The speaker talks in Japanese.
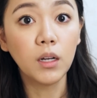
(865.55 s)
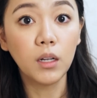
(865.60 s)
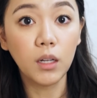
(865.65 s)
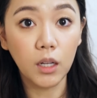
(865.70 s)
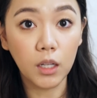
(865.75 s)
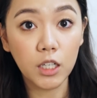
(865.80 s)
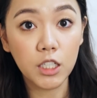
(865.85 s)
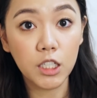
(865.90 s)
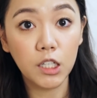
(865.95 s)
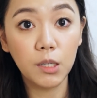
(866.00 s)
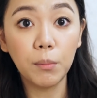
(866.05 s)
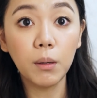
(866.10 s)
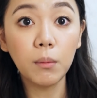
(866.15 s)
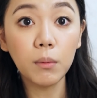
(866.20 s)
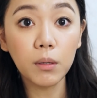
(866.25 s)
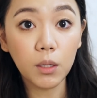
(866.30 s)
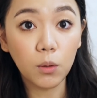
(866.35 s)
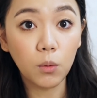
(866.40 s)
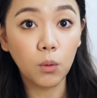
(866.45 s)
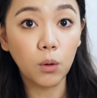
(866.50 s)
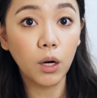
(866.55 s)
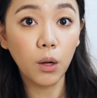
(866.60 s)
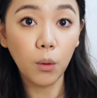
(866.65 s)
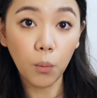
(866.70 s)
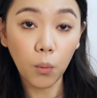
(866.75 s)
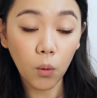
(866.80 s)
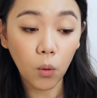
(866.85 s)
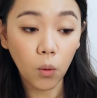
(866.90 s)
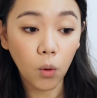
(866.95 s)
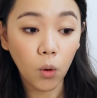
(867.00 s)
で私今までこれ
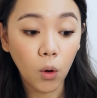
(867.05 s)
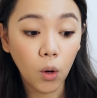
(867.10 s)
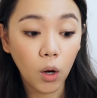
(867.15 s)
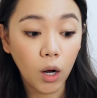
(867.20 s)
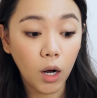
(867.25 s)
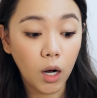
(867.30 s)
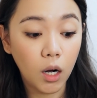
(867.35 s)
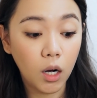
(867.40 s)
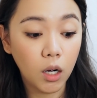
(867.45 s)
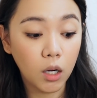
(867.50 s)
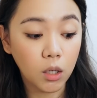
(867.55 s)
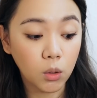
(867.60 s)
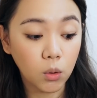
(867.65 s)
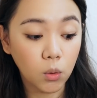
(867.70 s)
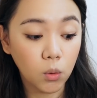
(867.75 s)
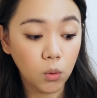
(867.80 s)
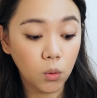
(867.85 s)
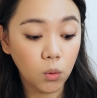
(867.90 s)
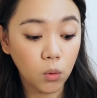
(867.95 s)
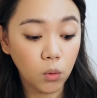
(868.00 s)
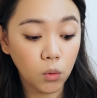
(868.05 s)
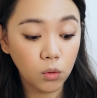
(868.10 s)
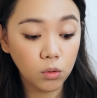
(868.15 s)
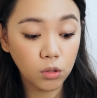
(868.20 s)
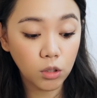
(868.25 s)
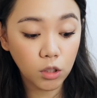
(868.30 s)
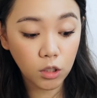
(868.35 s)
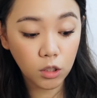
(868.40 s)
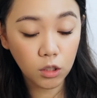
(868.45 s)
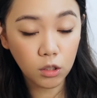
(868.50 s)
を、あの、
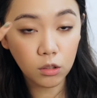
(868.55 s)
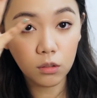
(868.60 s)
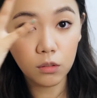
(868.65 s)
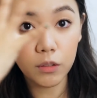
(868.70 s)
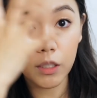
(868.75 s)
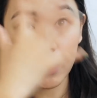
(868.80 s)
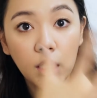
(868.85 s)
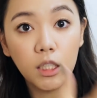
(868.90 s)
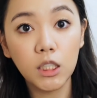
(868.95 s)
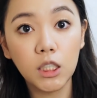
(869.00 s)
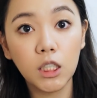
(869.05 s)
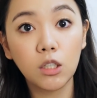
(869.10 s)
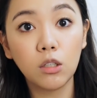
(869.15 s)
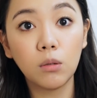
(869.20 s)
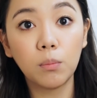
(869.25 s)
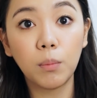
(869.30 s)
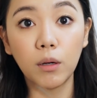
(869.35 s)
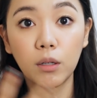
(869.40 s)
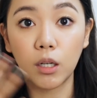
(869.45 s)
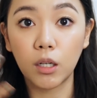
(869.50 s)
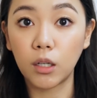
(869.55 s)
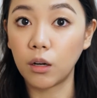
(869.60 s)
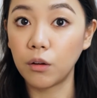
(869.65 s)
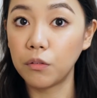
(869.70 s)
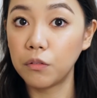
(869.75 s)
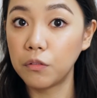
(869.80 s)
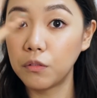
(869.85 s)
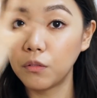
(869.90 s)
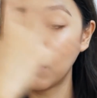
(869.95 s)
普通のフィニッシングパウダーっていうか、